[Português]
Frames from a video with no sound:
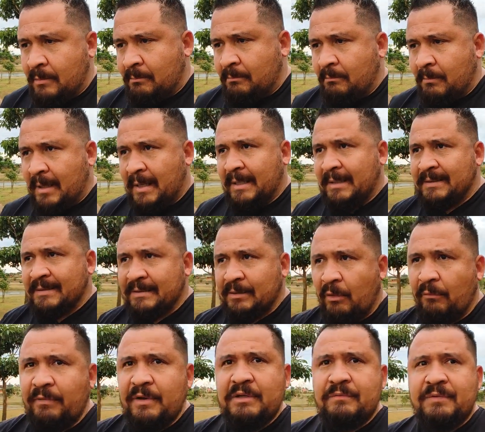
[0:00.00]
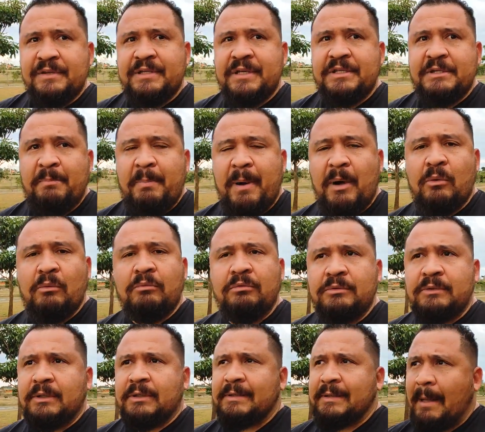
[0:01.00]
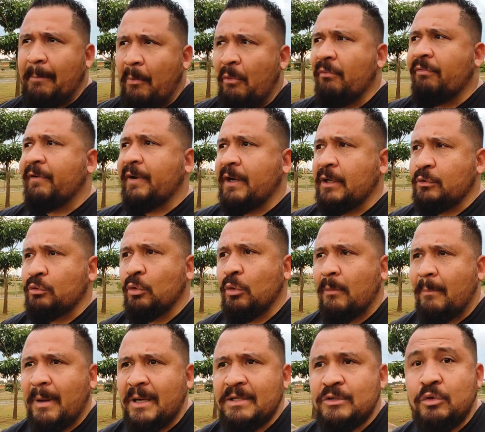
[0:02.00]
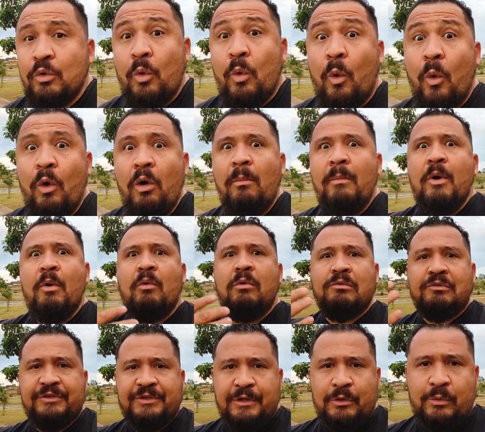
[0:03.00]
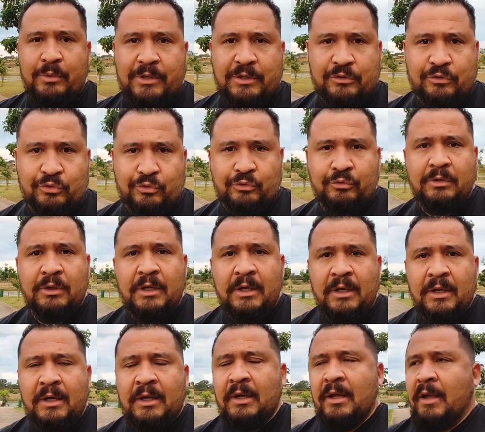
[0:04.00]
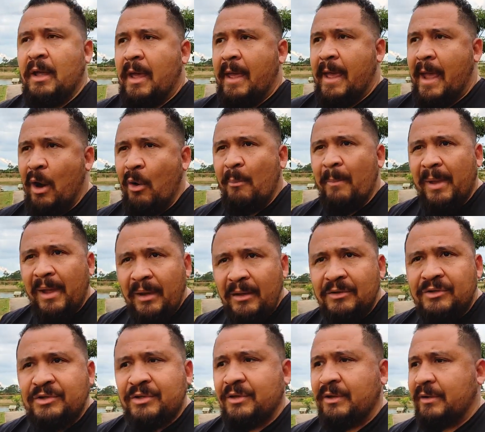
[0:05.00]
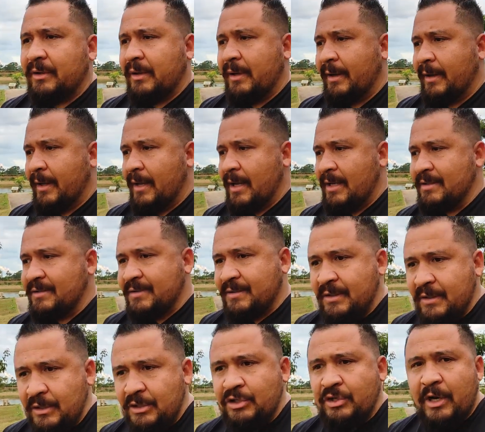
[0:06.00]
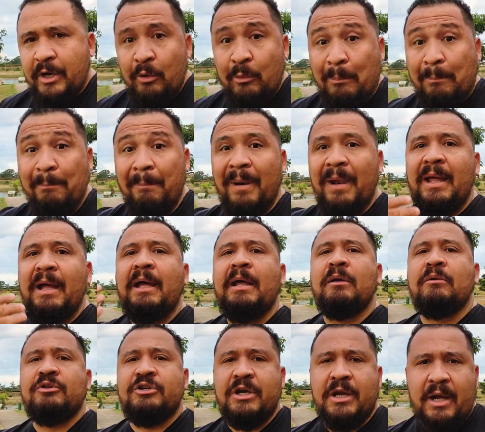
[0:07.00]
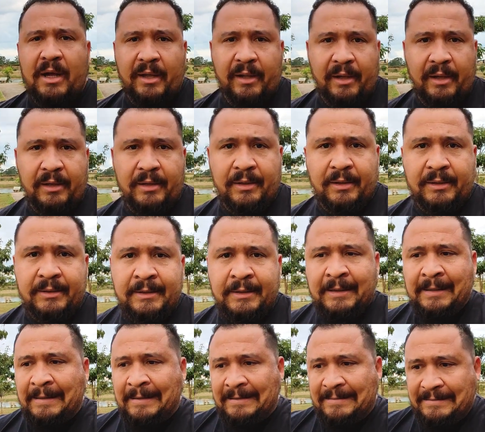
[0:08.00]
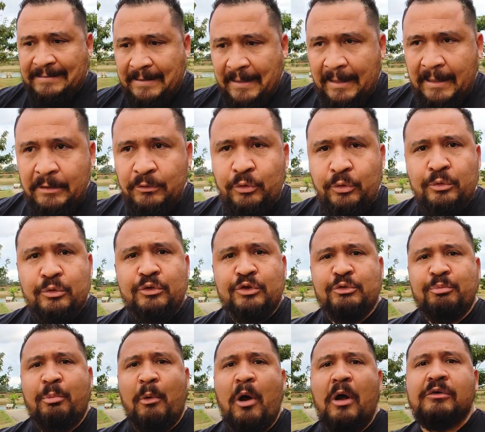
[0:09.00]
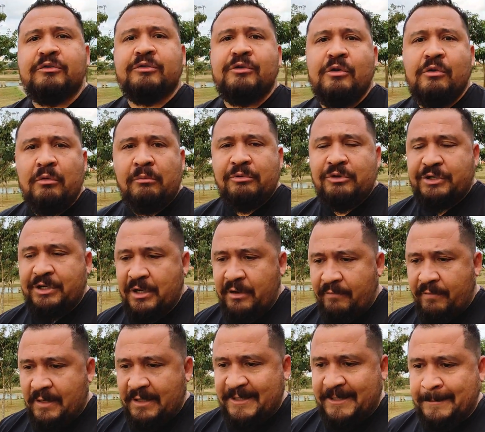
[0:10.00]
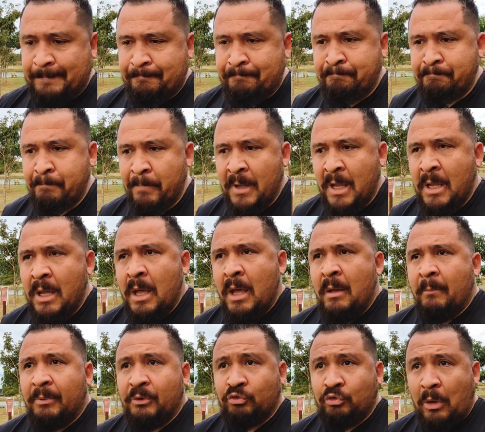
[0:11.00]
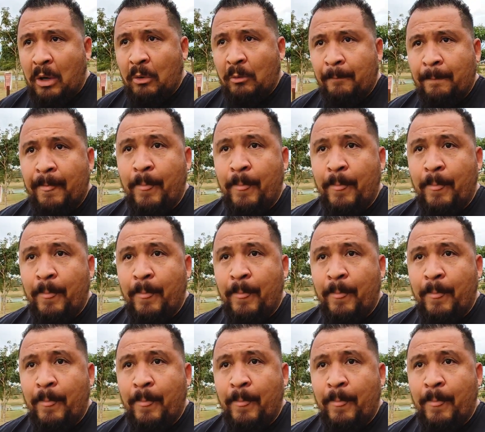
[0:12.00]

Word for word: Mas talvez você se pergunta, tá bom, Fernando, mas como eu consigo isso? Realmente é, existe aí um plano de carreira dentro dos postos de combustíveis? Pessoal,